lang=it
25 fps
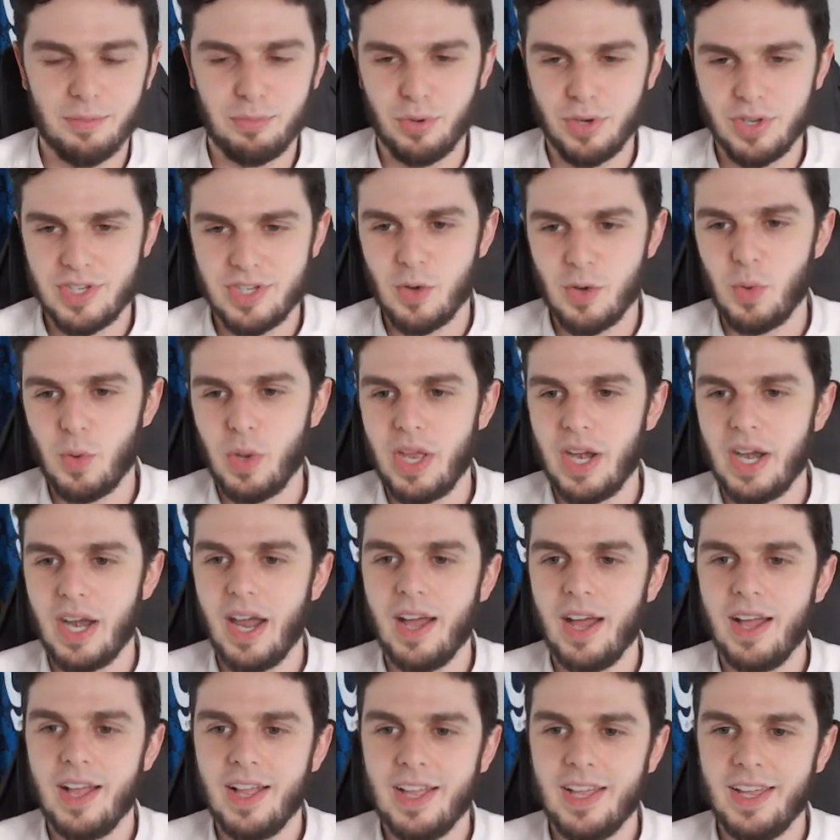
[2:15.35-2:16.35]
puoi
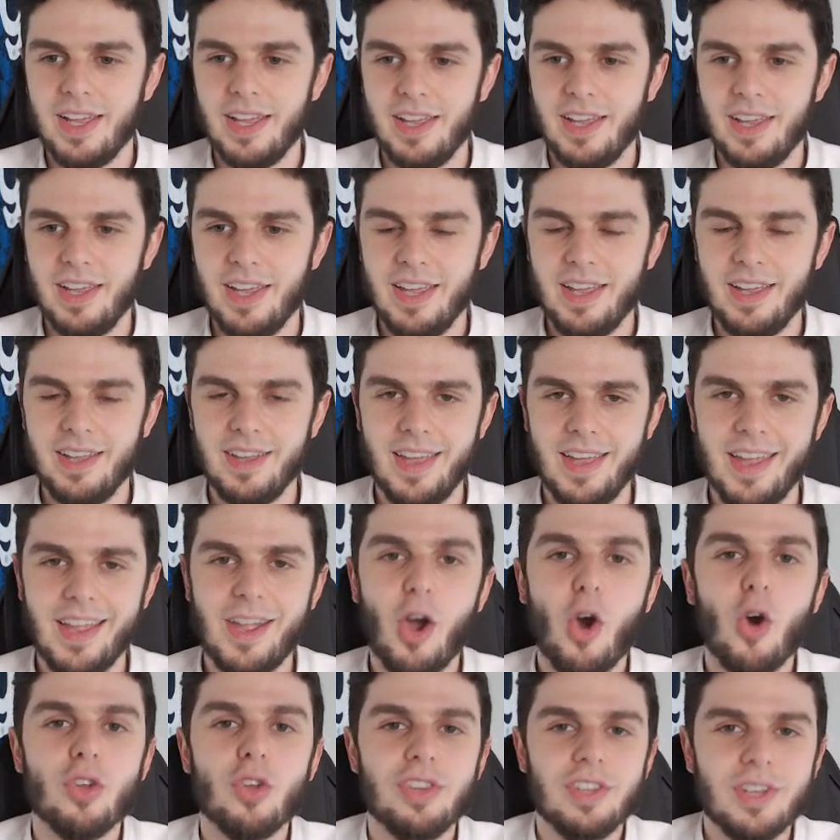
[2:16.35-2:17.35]
seguirla e, e, e
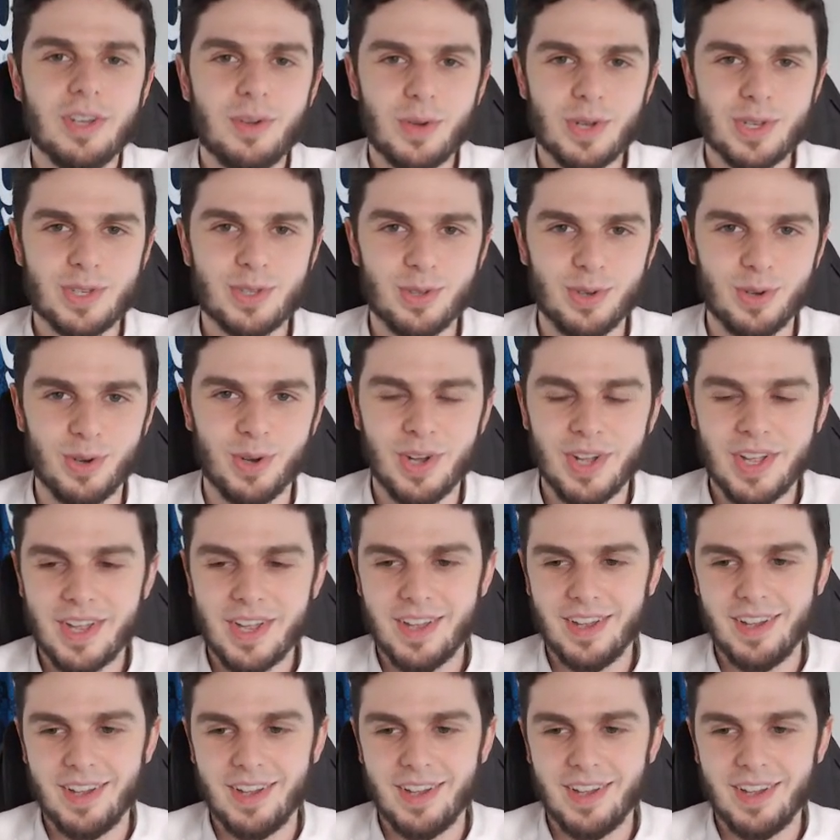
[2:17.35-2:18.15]
godi questo,